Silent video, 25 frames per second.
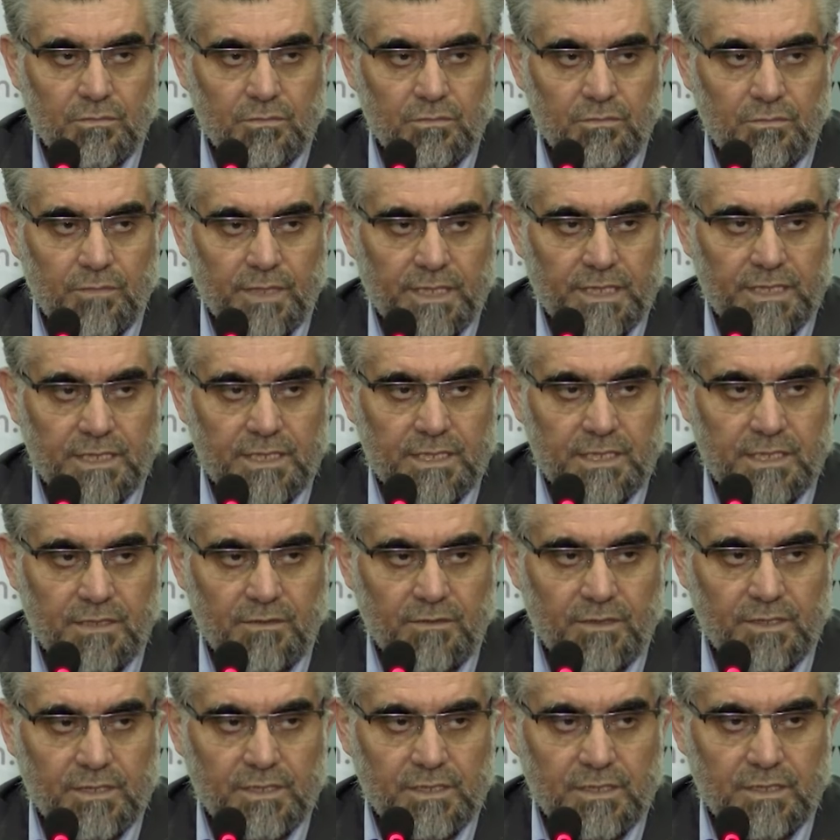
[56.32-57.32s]
Bedir
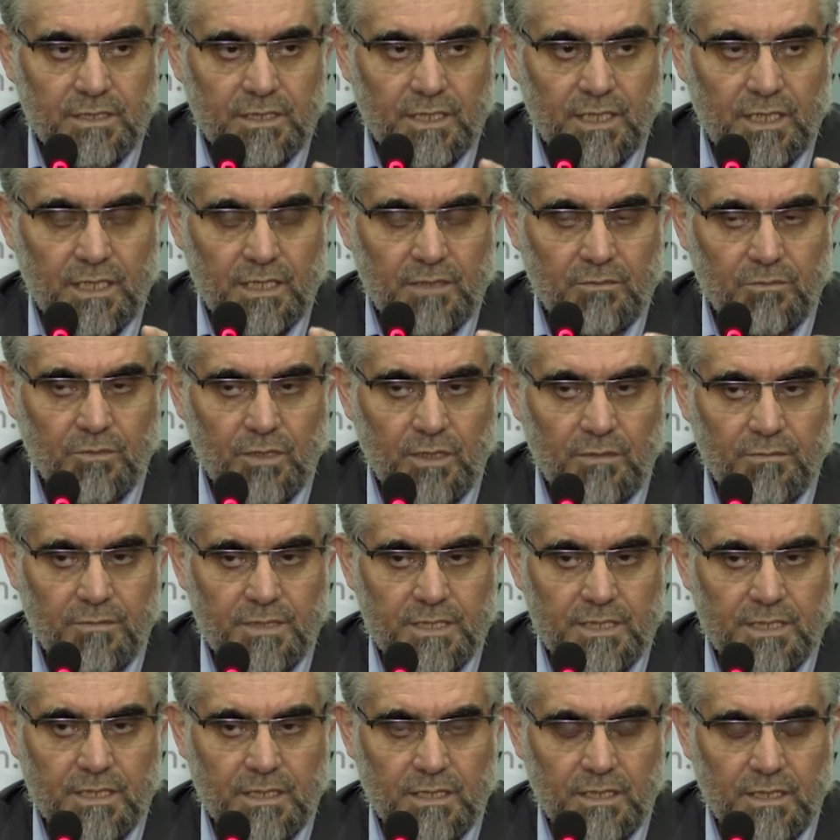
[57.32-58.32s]
Savaşı'nda Muhammed
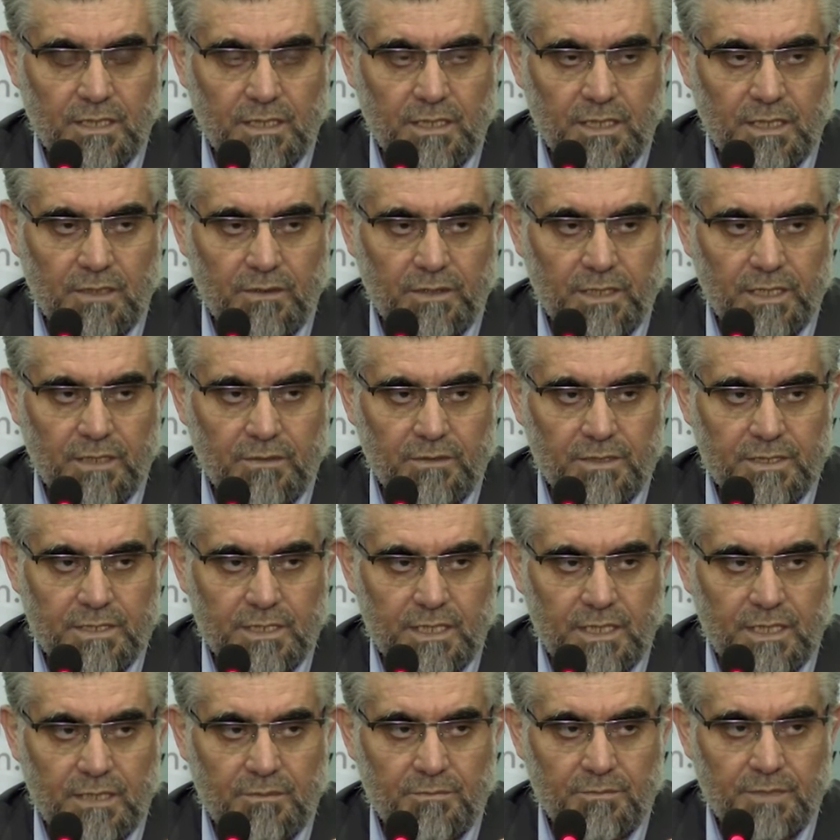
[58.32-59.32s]
sallallahu aleyhi ve
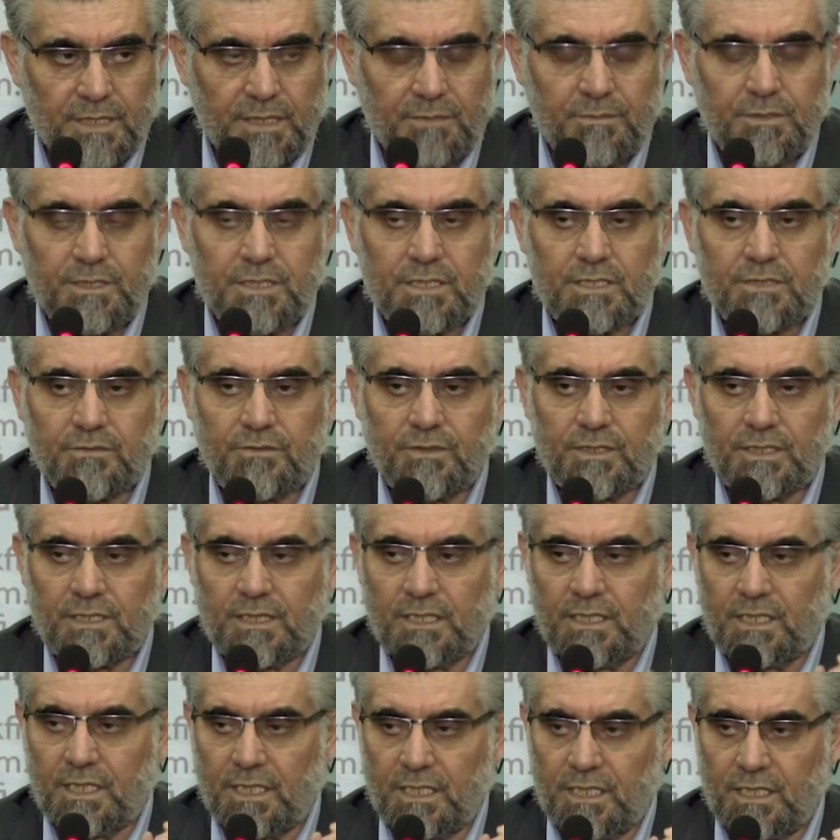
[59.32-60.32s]
sellem nebi
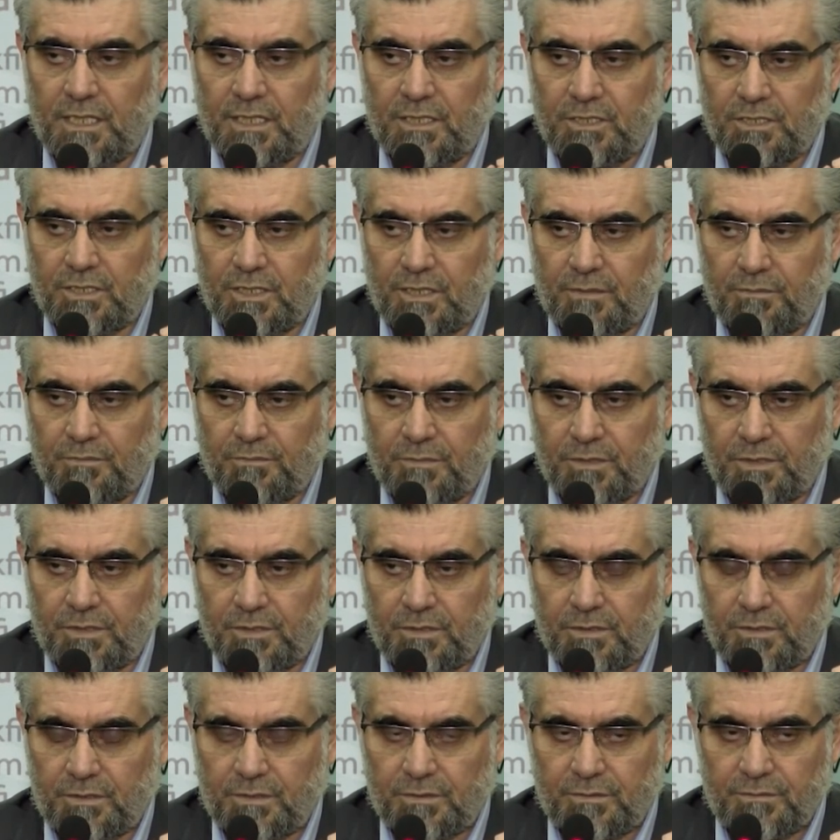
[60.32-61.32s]
sıfatıyla yanlış
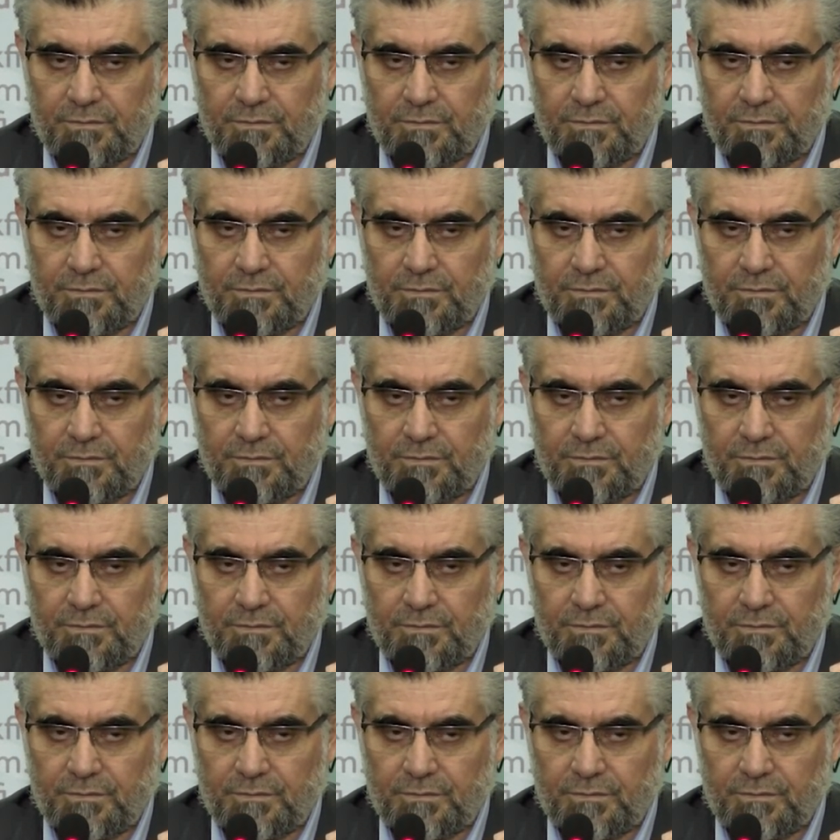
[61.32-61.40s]
yapmıştır.